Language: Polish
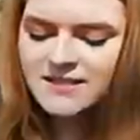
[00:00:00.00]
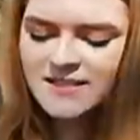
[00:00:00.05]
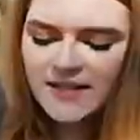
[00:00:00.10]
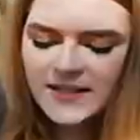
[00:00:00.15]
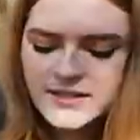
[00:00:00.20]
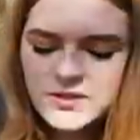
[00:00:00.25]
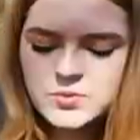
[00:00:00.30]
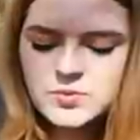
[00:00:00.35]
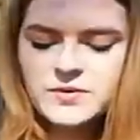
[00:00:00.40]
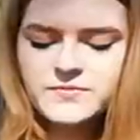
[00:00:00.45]
Jan
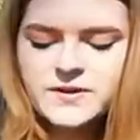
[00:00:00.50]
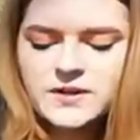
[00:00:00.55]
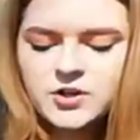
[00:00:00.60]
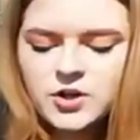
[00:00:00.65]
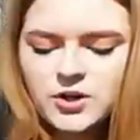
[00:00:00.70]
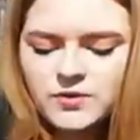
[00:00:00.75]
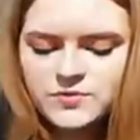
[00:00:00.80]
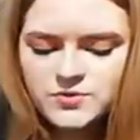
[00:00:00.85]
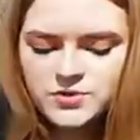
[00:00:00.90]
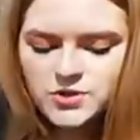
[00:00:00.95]
Stanisław
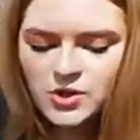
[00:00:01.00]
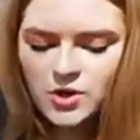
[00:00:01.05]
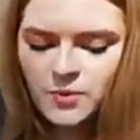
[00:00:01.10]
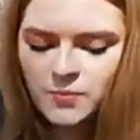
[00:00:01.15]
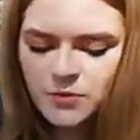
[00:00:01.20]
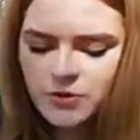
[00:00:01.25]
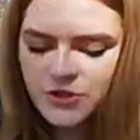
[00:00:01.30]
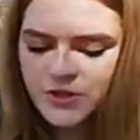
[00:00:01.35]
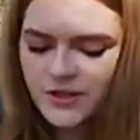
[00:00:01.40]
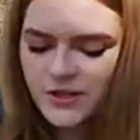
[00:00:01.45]
Jankowski,
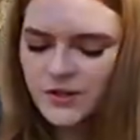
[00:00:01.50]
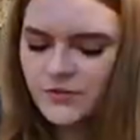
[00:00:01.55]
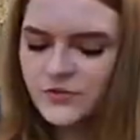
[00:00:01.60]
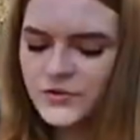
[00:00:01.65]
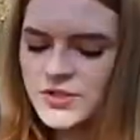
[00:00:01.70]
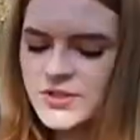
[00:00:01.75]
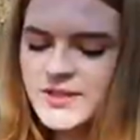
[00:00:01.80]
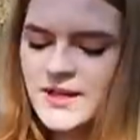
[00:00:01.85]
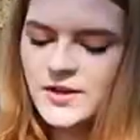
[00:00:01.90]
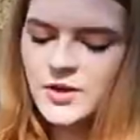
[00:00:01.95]
oprócz tego
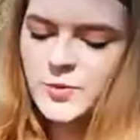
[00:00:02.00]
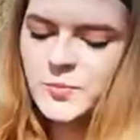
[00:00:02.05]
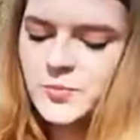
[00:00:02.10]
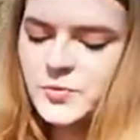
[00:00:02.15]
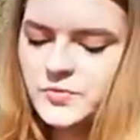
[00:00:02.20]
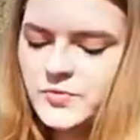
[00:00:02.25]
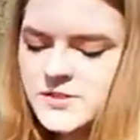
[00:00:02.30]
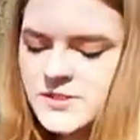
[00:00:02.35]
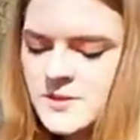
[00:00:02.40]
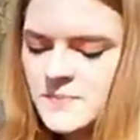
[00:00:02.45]
wszystkiego,
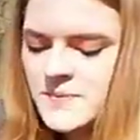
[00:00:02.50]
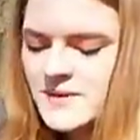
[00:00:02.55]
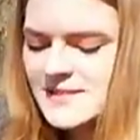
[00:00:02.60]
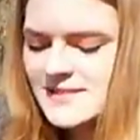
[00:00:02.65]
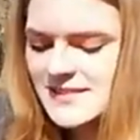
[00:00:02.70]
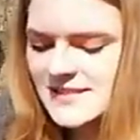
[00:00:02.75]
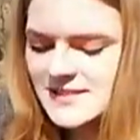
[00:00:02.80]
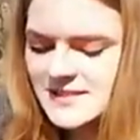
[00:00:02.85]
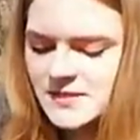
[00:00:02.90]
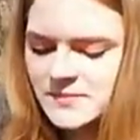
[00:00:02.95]
był
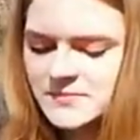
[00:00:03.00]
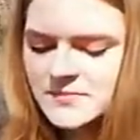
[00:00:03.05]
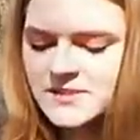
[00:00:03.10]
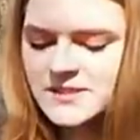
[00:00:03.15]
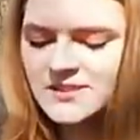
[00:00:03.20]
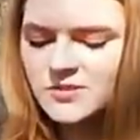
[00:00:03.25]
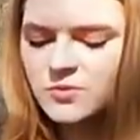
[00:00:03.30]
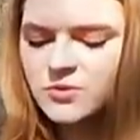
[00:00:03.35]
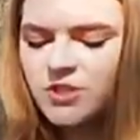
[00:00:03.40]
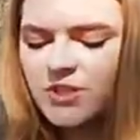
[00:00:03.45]
wiceprezesem
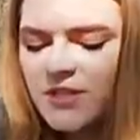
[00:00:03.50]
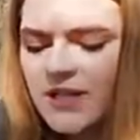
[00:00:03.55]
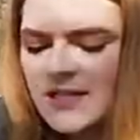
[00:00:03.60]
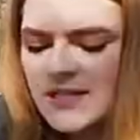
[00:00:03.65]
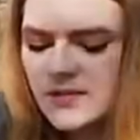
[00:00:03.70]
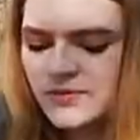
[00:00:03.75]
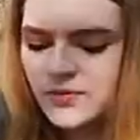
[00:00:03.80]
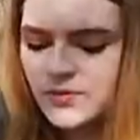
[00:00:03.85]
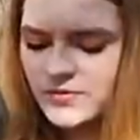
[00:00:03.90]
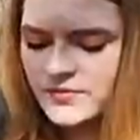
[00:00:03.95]
Zjednoczenia
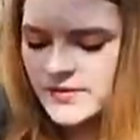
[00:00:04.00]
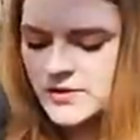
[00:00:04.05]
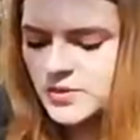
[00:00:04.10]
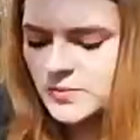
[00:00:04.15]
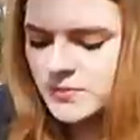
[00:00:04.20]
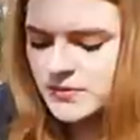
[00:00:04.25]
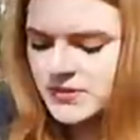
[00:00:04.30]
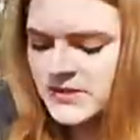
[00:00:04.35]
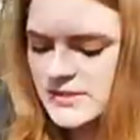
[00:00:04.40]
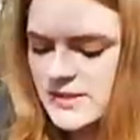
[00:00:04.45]

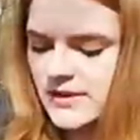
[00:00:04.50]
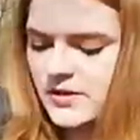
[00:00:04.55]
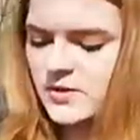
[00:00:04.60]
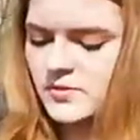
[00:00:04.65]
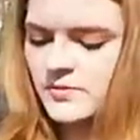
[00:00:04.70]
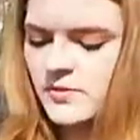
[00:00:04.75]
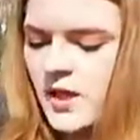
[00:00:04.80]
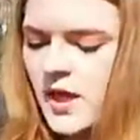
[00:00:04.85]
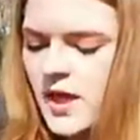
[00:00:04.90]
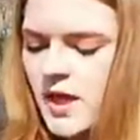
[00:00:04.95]
Zawodowego
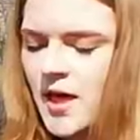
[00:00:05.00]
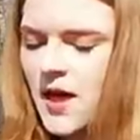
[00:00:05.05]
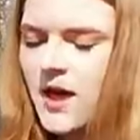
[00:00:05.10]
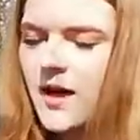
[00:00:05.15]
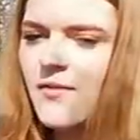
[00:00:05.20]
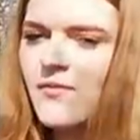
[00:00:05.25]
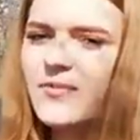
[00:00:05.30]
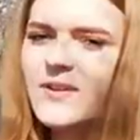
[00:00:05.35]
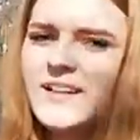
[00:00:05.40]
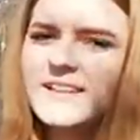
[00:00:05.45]
Polskiego.
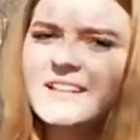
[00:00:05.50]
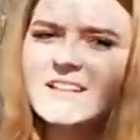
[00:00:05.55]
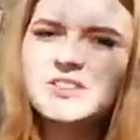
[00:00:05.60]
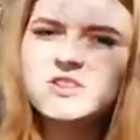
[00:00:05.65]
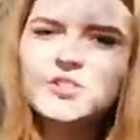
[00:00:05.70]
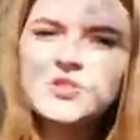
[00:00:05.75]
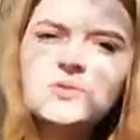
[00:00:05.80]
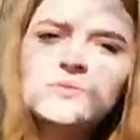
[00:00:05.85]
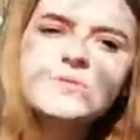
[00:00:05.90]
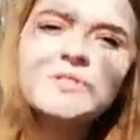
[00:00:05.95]
W latach
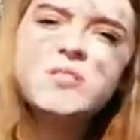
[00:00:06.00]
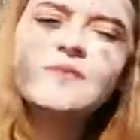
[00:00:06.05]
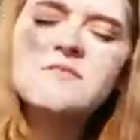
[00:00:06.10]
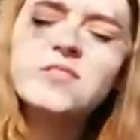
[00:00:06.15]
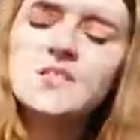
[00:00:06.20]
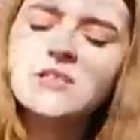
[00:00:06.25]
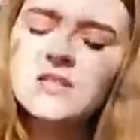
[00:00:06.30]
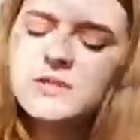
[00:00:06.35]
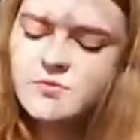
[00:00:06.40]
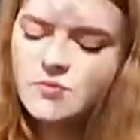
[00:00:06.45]

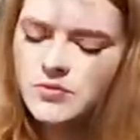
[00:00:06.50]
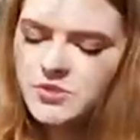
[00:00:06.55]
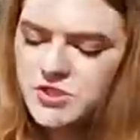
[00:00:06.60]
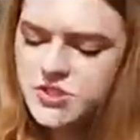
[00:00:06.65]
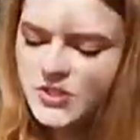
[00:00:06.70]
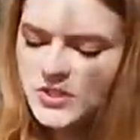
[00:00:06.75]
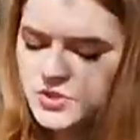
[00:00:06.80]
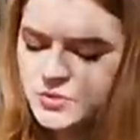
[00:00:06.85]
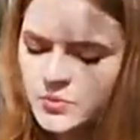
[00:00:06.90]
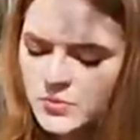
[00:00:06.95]

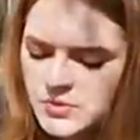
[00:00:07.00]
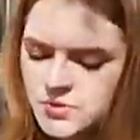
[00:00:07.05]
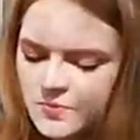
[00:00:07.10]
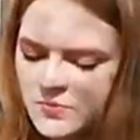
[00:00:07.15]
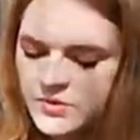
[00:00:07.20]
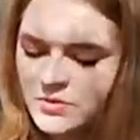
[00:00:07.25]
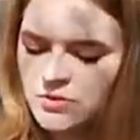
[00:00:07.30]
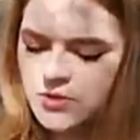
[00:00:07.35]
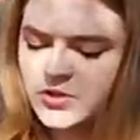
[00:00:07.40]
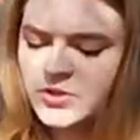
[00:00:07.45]

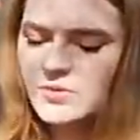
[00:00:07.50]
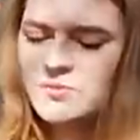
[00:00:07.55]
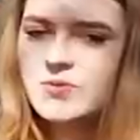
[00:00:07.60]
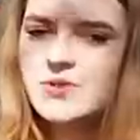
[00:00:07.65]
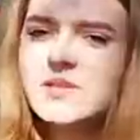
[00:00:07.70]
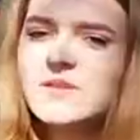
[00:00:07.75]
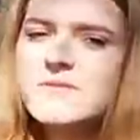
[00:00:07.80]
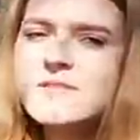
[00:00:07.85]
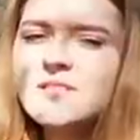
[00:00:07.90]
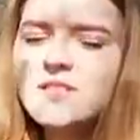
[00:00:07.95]

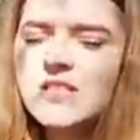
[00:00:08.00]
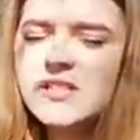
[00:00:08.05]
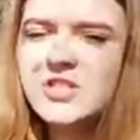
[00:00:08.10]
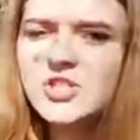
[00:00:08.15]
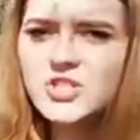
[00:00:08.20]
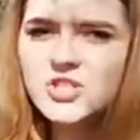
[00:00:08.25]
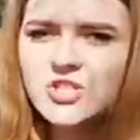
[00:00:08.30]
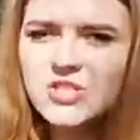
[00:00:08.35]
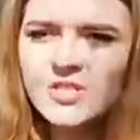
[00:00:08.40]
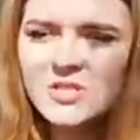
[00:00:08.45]

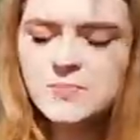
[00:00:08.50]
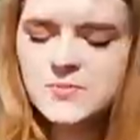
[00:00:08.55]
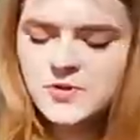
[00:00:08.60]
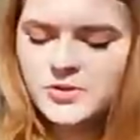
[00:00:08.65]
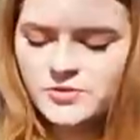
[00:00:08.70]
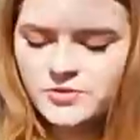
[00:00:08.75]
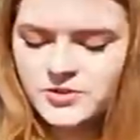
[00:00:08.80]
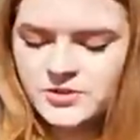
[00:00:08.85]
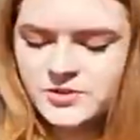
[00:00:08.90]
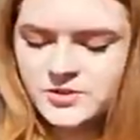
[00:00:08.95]

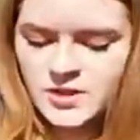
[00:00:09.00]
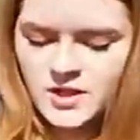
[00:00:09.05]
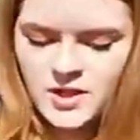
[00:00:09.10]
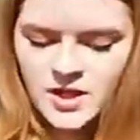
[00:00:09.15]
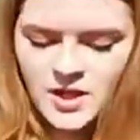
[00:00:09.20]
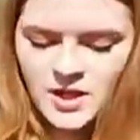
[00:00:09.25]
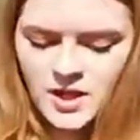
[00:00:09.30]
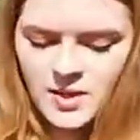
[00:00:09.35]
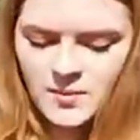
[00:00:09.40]
1928-1935